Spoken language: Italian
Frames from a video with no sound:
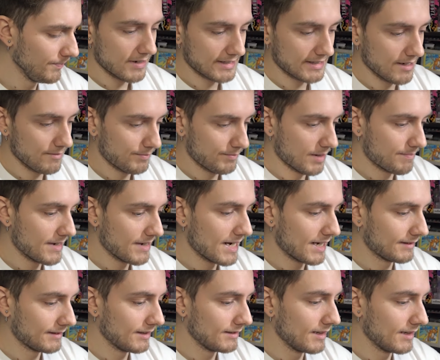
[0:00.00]
Fa sempre
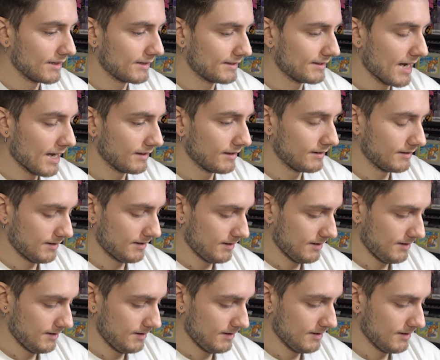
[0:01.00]
parte del set
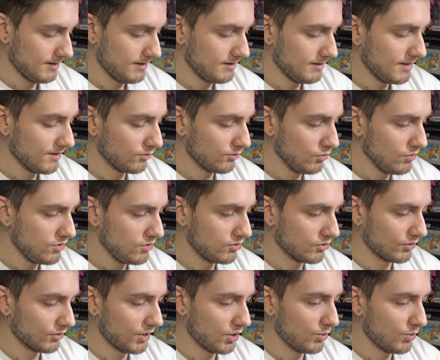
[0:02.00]
eh, di
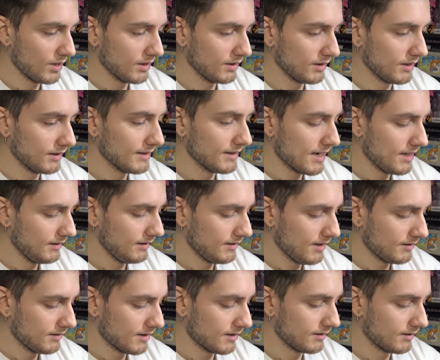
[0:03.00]
evoluzioni, quindi
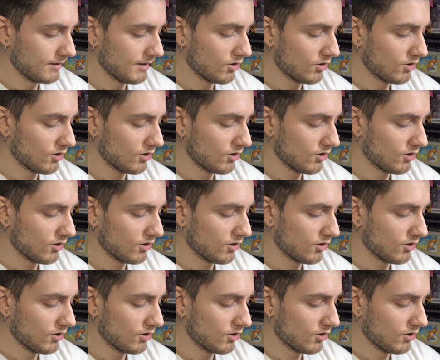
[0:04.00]
tanta tanta